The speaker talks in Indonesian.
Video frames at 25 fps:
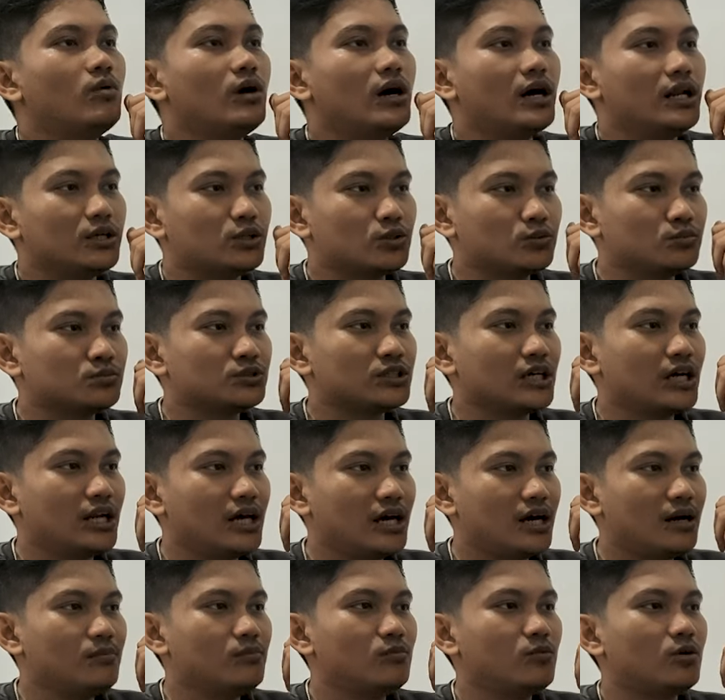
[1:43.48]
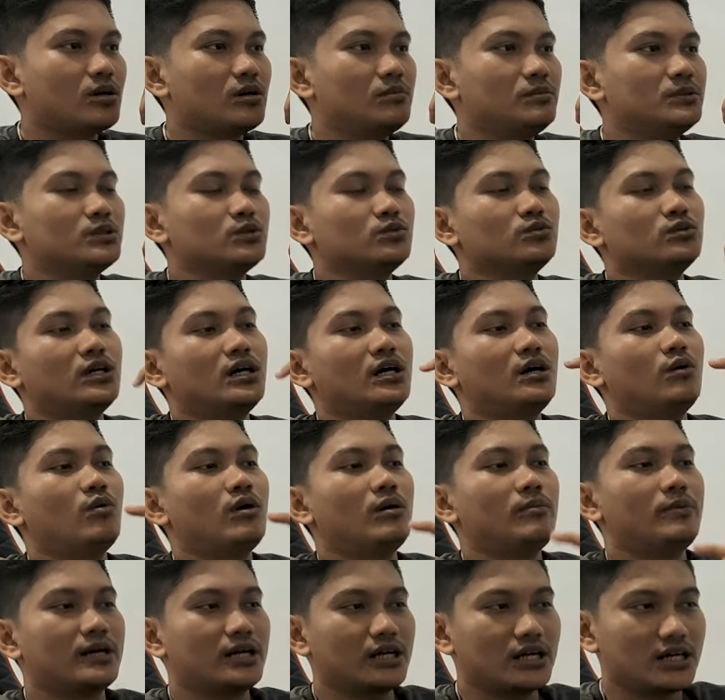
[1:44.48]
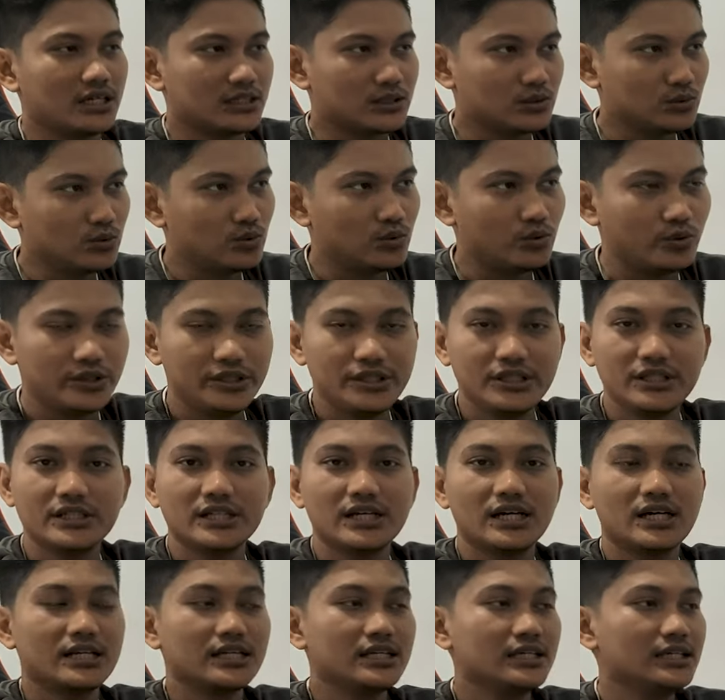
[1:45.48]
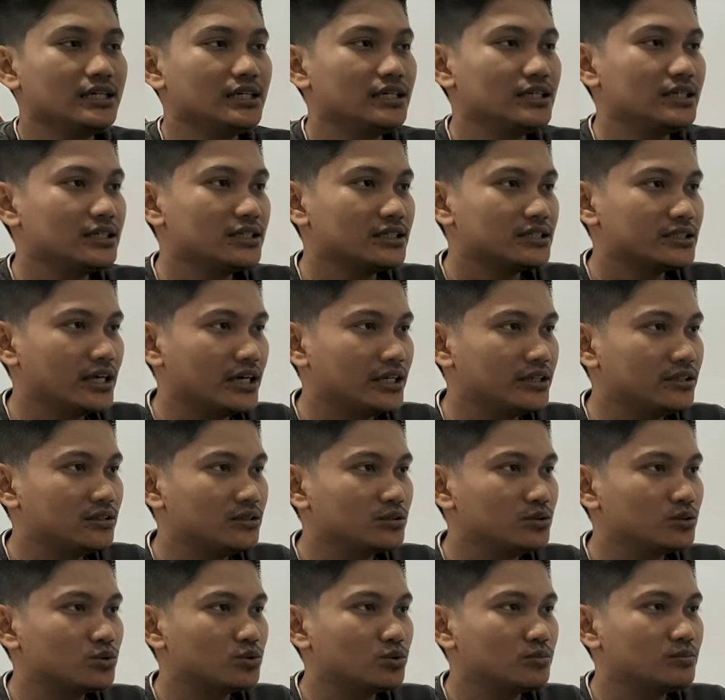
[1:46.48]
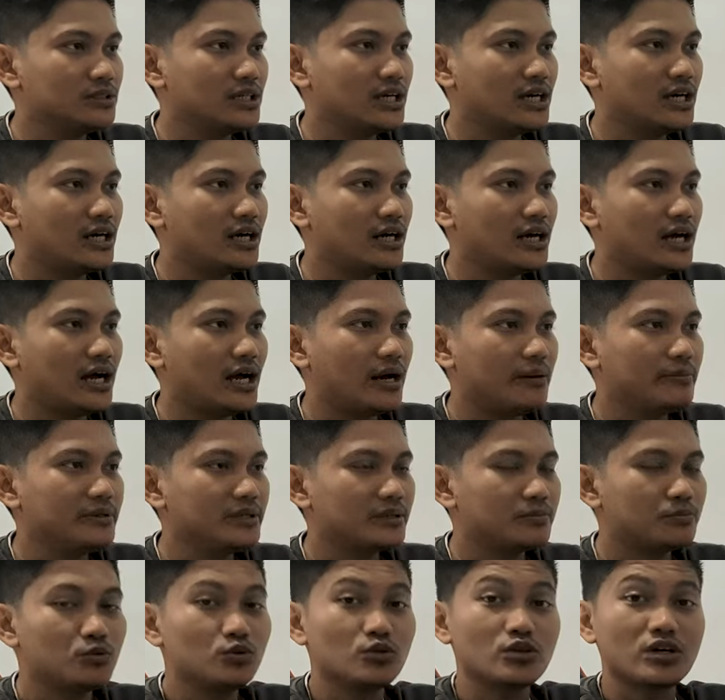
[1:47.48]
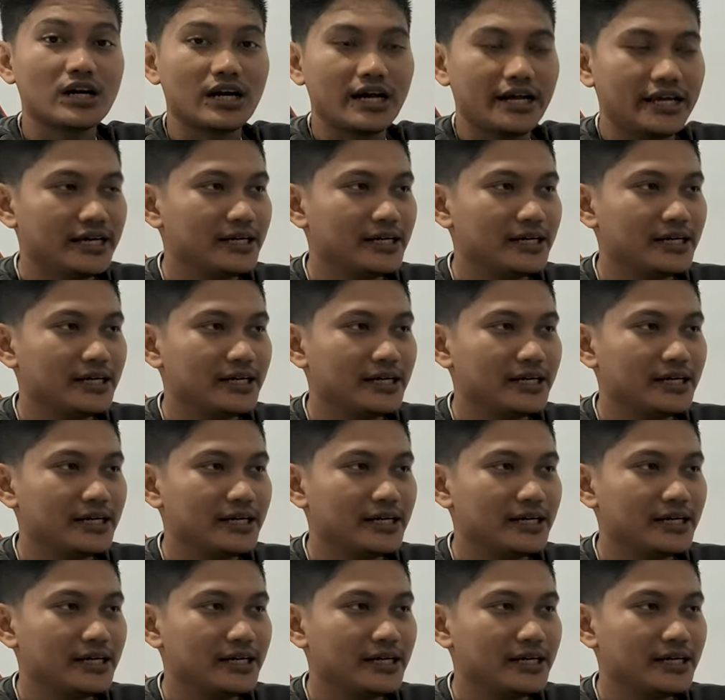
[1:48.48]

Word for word: Waalaikumsalam warahmatullahi wabarakatuh. Ini dari channel YouTube-nya Amir Putra